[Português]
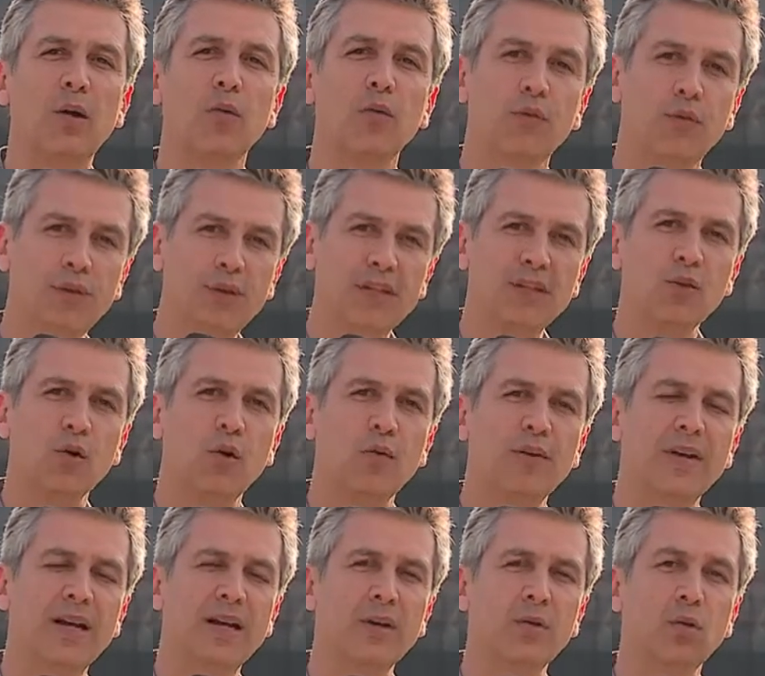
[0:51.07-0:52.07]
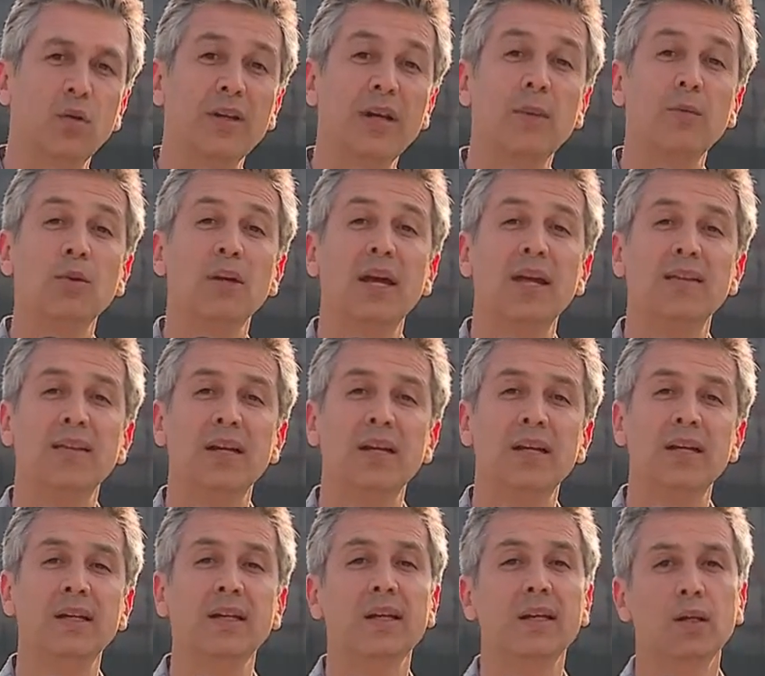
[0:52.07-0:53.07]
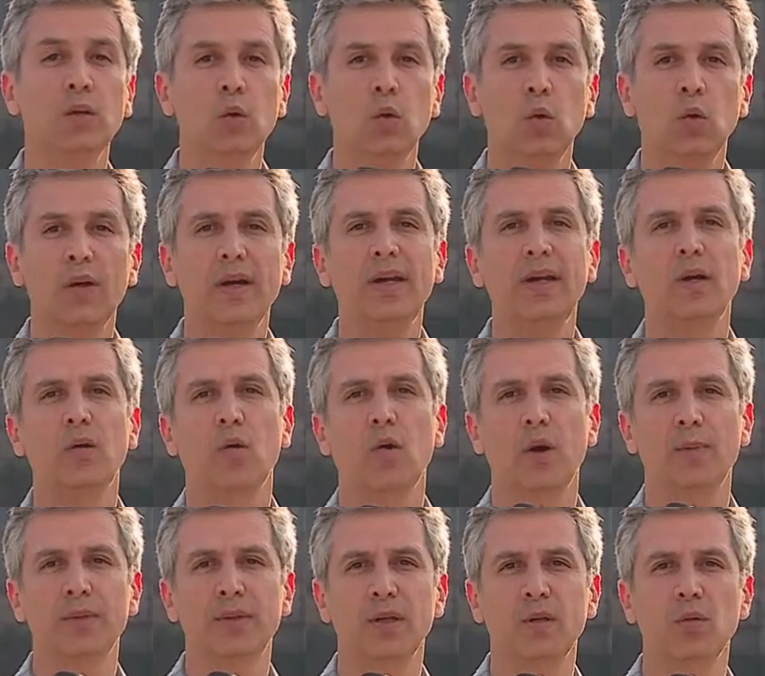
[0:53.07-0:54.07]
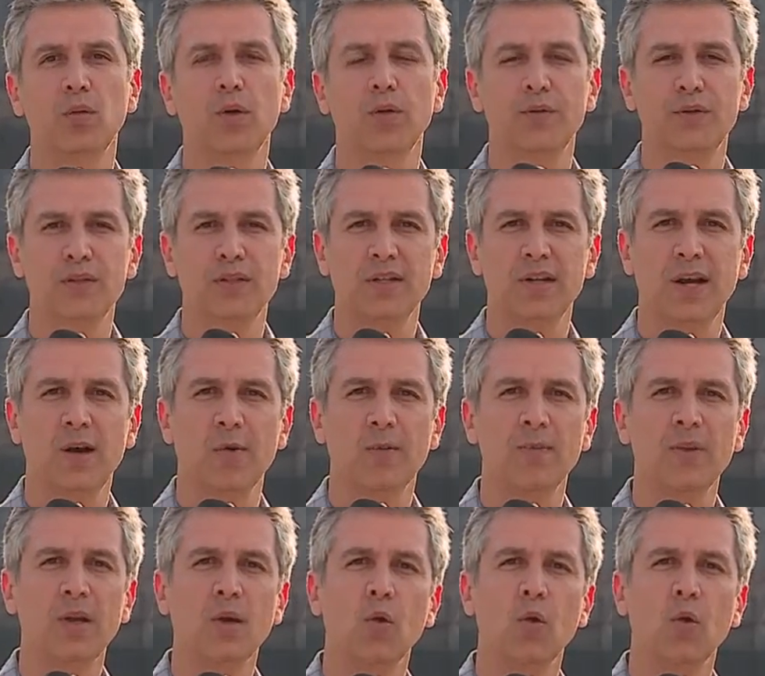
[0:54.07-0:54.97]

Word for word: o vice-governador e a mulher dele no helicóptero oficial.